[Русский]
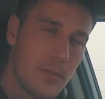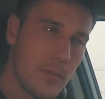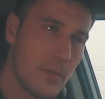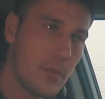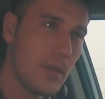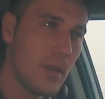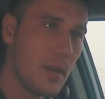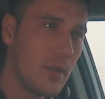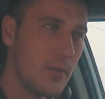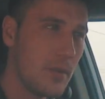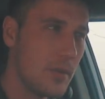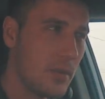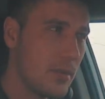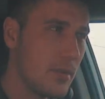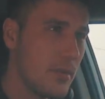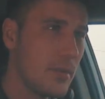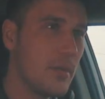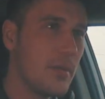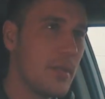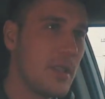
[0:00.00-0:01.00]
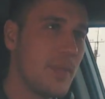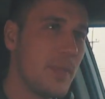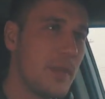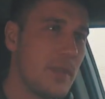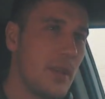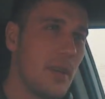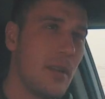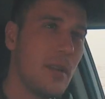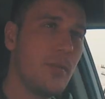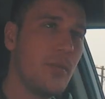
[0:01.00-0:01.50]
Да, вот
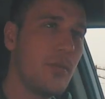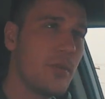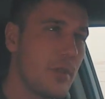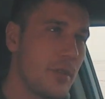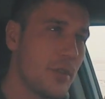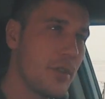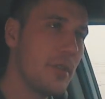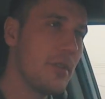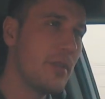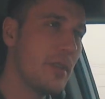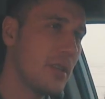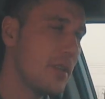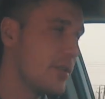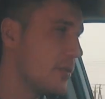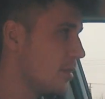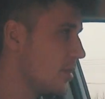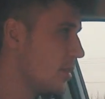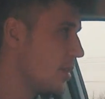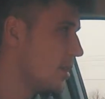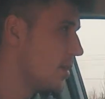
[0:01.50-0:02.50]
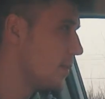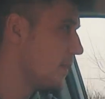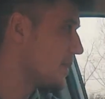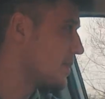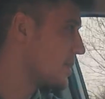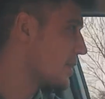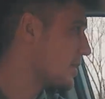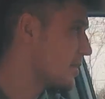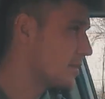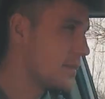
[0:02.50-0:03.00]
специально обученный человек
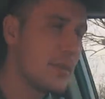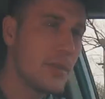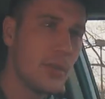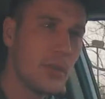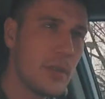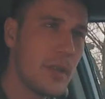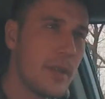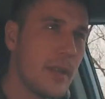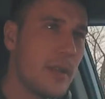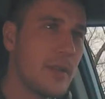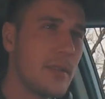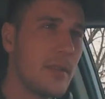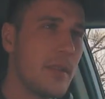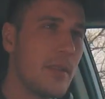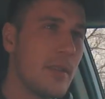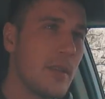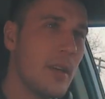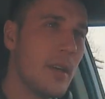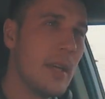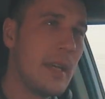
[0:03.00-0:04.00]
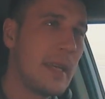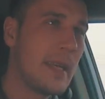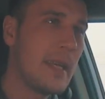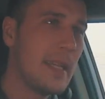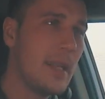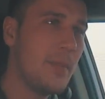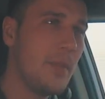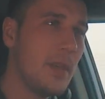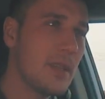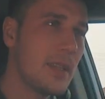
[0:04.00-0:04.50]
подсказывает. 113
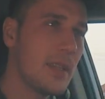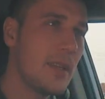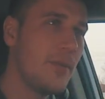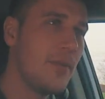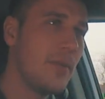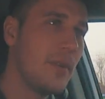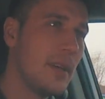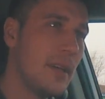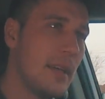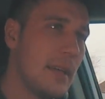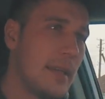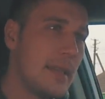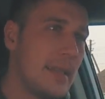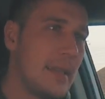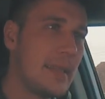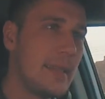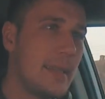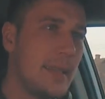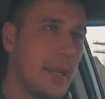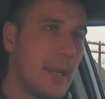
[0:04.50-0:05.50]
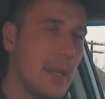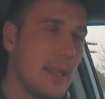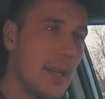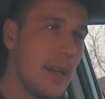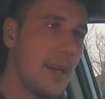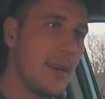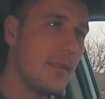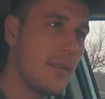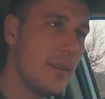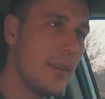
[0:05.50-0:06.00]
километров от
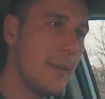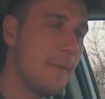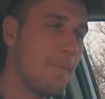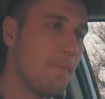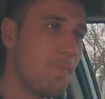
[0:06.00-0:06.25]
Николаева